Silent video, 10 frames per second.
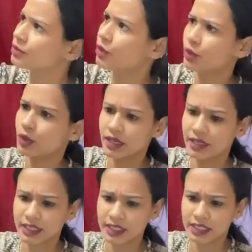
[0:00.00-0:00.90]

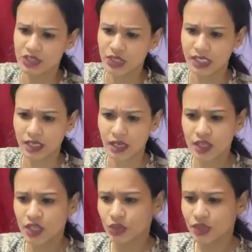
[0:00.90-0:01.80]
400 के नीचे ही था
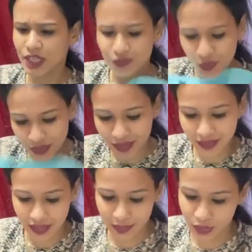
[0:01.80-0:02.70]
तो यार
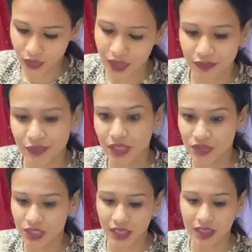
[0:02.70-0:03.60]
400 में तो काफ़ी
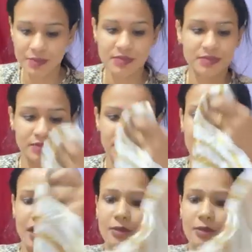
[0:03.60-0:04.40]
अच्छा है अगर हम अगर